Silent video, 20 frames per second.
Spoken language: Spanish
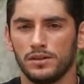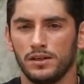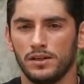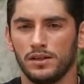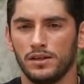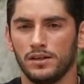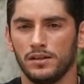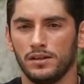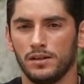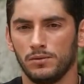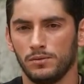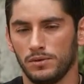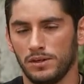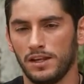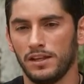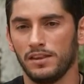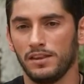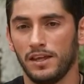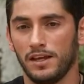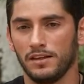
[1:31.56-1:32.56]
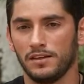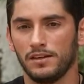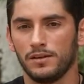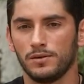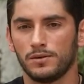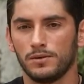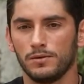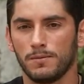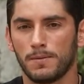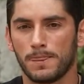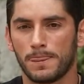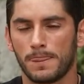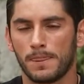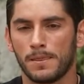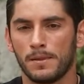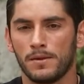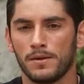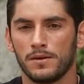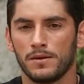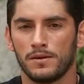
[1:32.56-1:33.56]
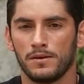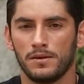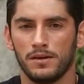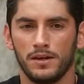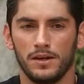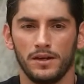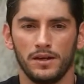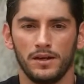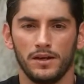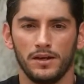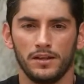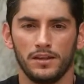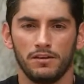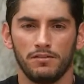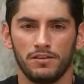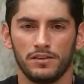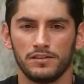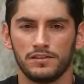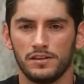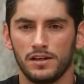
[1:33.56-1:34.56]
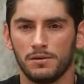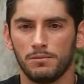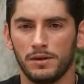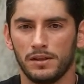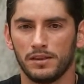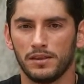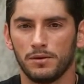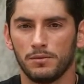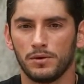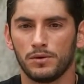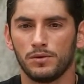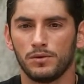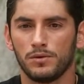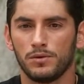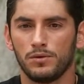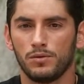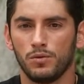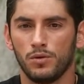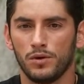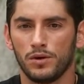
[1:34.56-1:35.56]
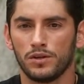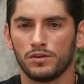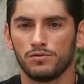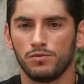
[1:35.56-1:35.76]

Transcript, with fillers: eh, tienen un gran técnico. Eh, defensivamente veo jugadores